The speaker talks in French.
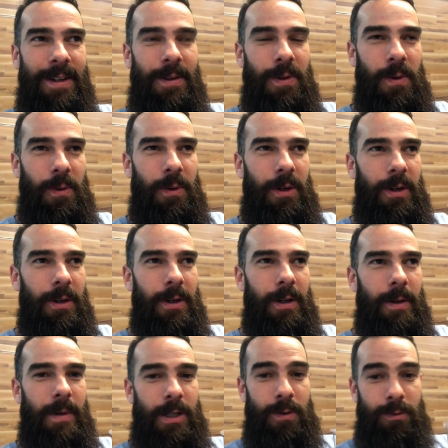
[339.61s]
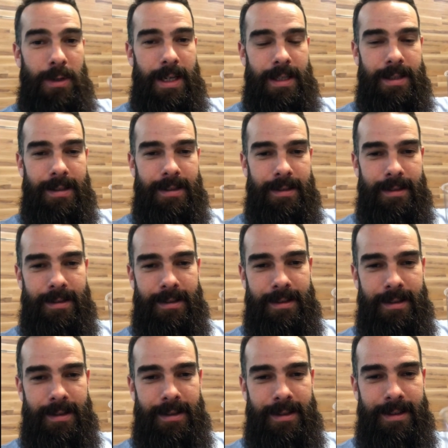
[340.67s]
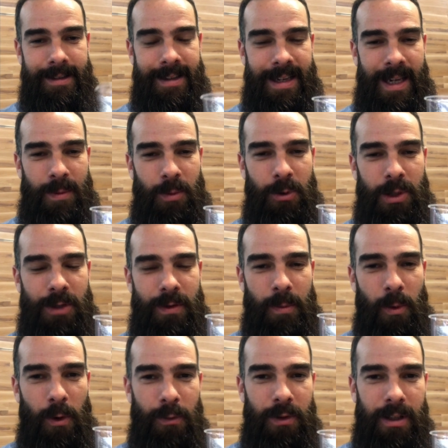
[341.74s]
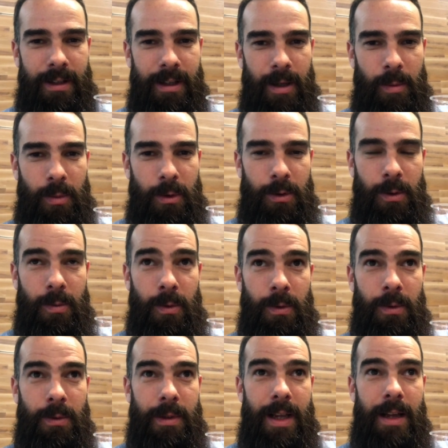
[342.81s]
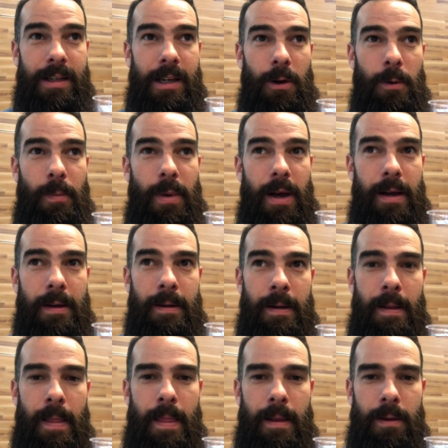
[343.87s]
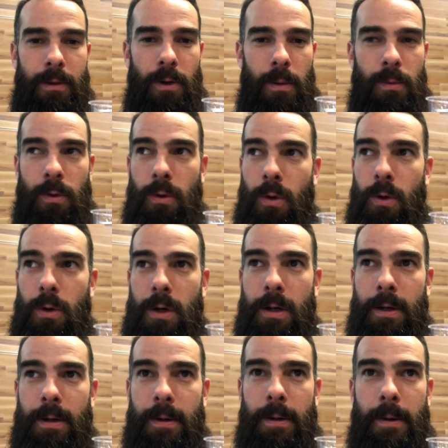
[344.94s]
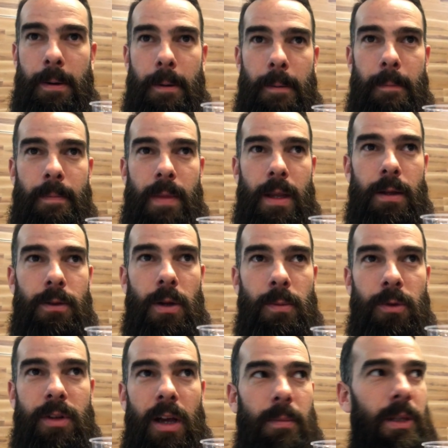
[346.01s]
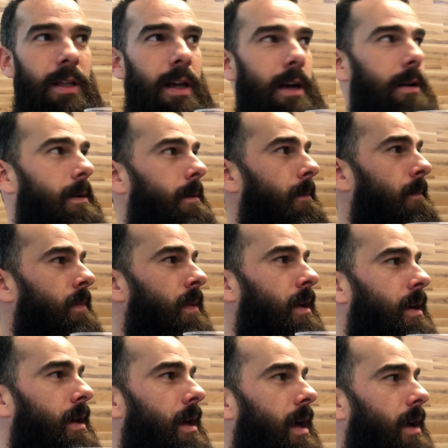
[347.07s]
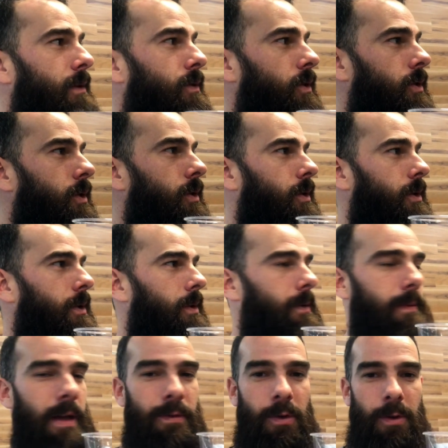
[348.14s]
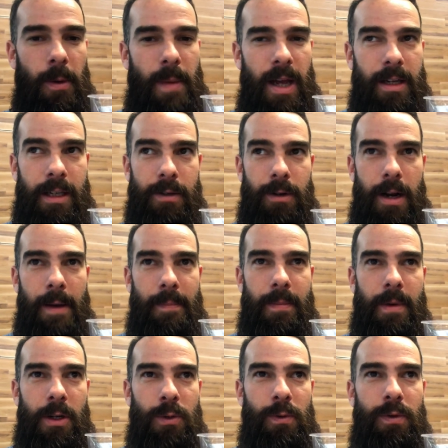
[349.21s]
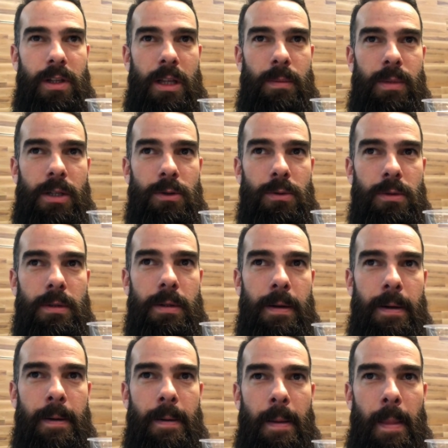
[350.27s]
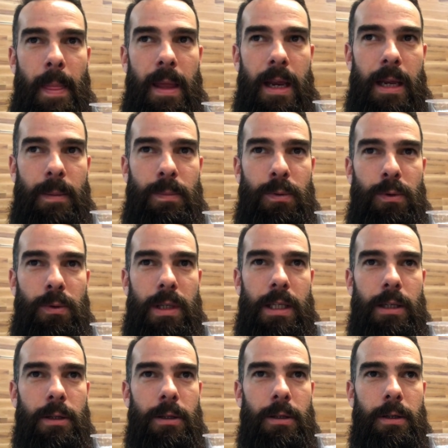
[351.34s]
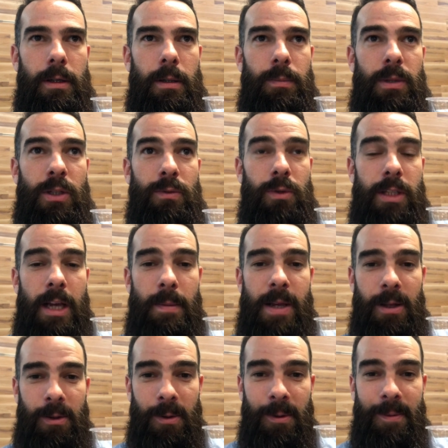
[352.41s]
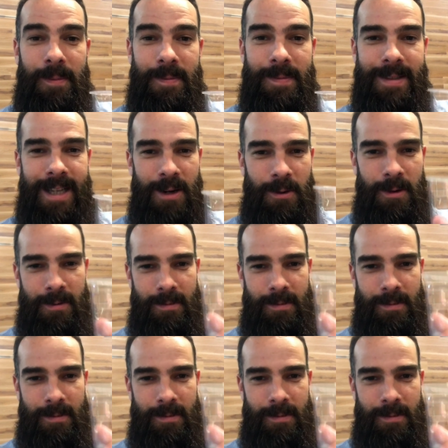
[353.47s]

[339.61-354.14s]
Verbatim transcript: Donc, ben, je vous laisse. Et puis, je vais profiter un peu de mon dernier repas dans mon hall, euh, dans mon terminal, avant d'embarquer. De, avant voilà, bah, je vous fais des bisous et puis, euh, et puis je vous dis à bientôt. Salut